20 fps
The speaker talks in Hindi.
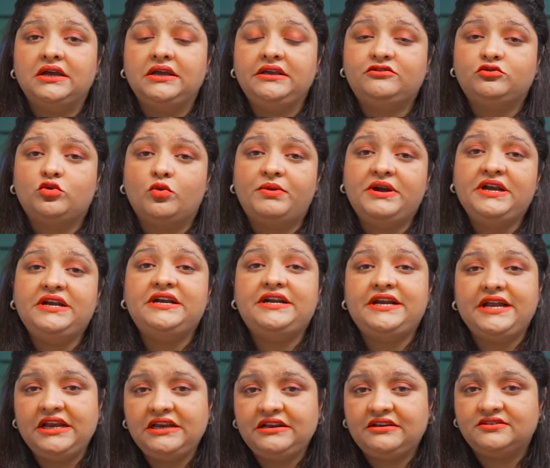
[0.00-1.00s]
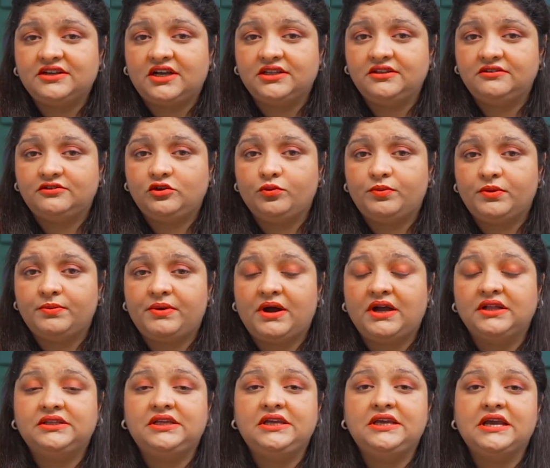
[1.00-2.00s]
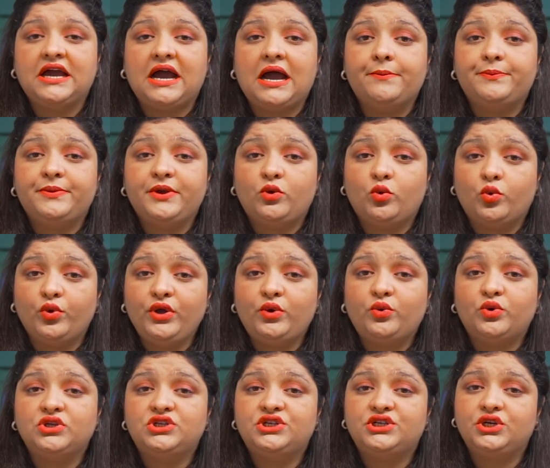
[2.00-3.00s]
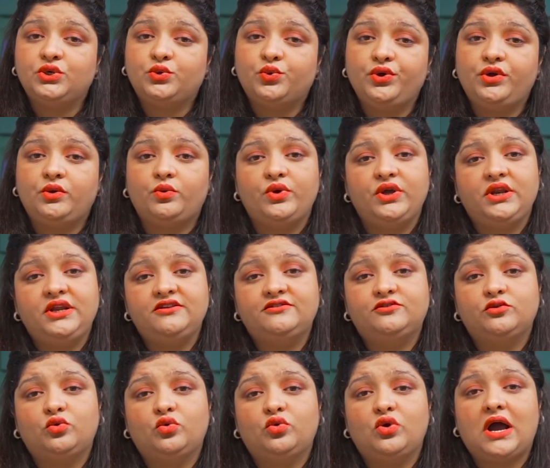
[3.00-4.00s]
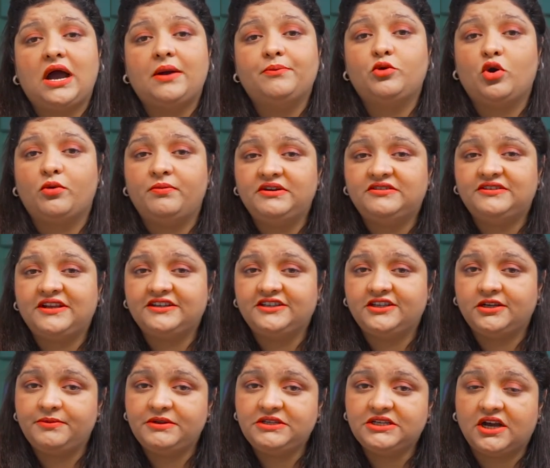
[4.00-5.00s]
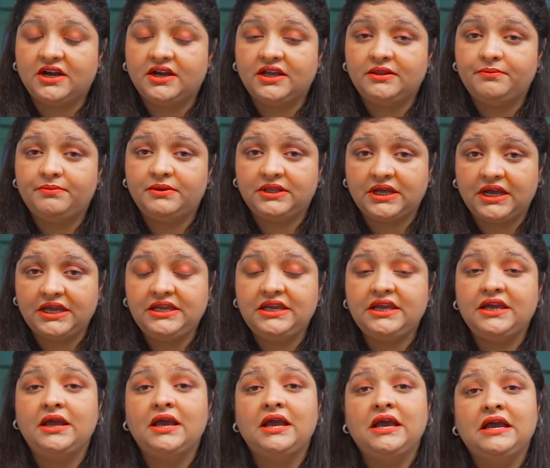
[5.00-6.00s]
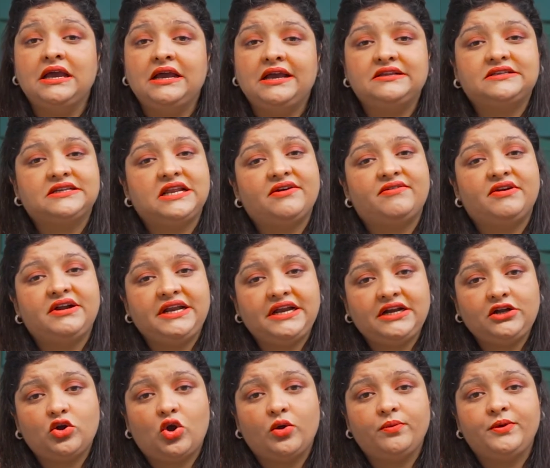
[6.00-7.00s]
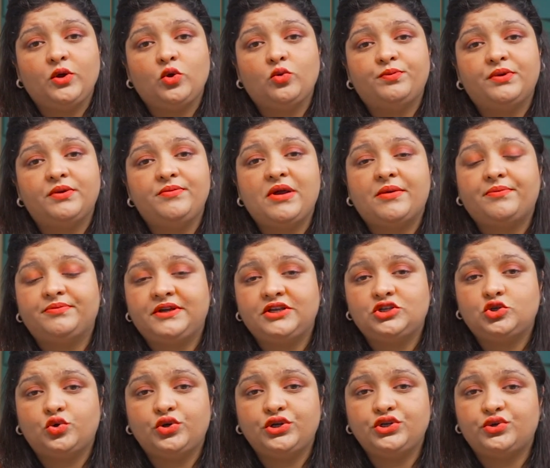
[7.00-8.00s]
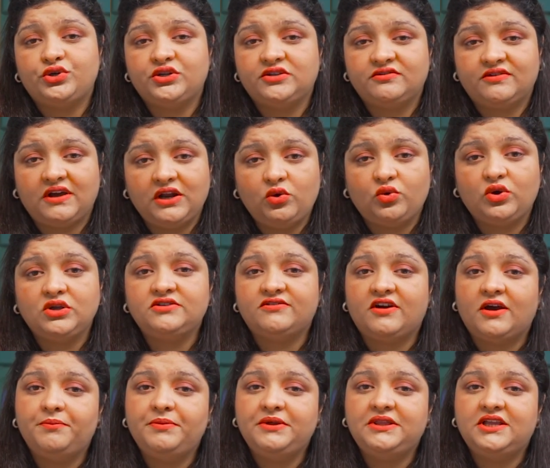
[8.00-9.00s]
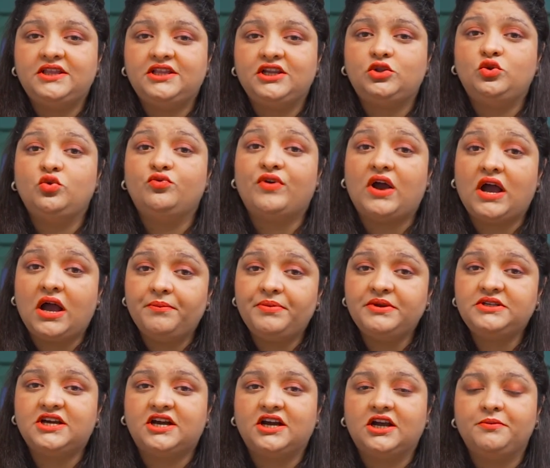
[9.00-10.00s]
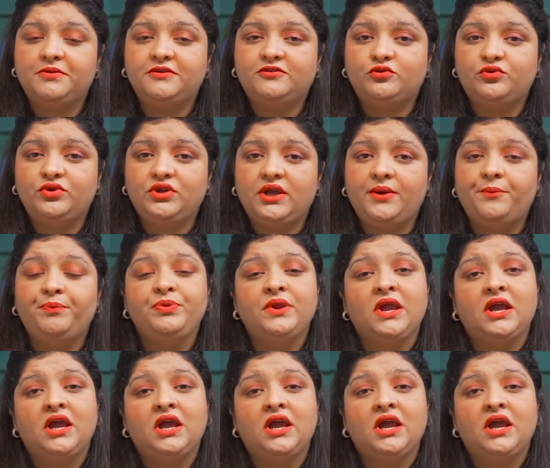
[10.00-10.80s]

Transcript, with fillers: इसको बड़ी डिटेल के साथ इसके ऊपर बात की है आपके कोई क्वेश्चन कोई क्वेरीज हो आप कमेंट सेक्शन में जाकर बताइए इसके अलावा टिकटॉक के ऊपर मैं आपके छोटे छोटे सवालों के जवाब भी दे देती हूँ वहाँ पर जाकर भी सुनिए